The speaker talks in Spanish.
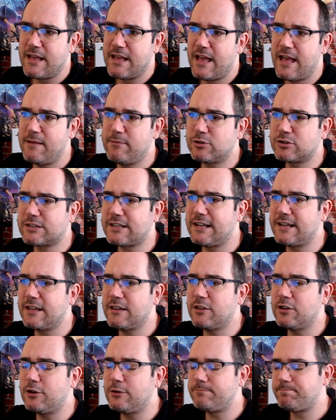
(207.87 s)
Hemos
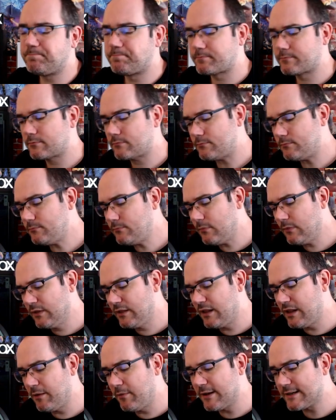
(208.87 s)
tenido
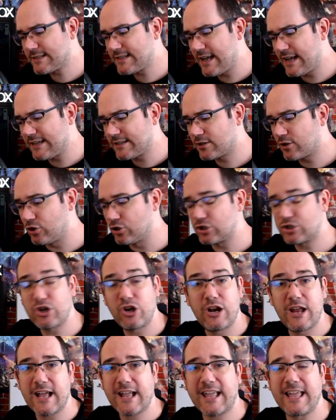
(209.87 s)
diversas
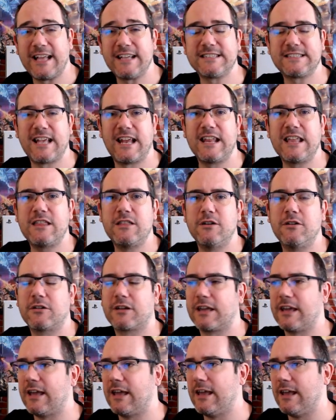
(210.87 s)
consolas que han salido
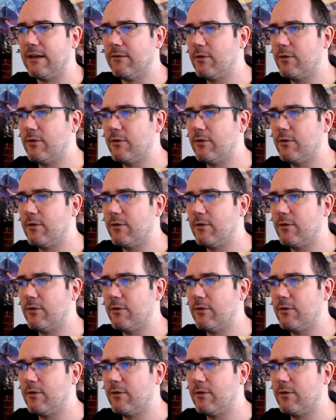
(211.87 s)
que,